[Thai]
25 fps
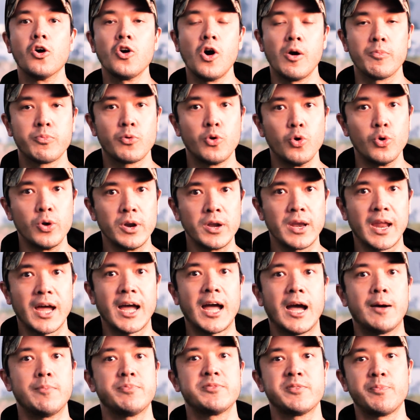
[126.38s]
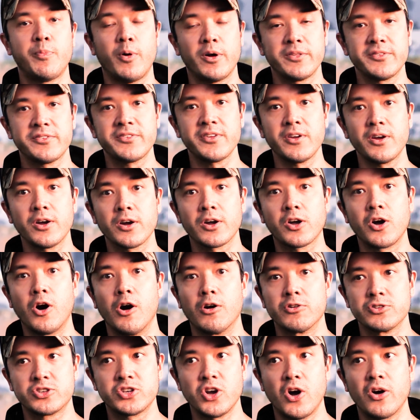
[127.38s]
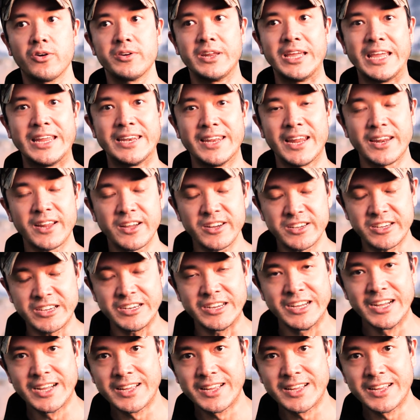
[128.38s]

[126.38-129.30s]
อขอบคุณนะครับ สปอนเซอร์ของช่องนี้นั่นก็คือ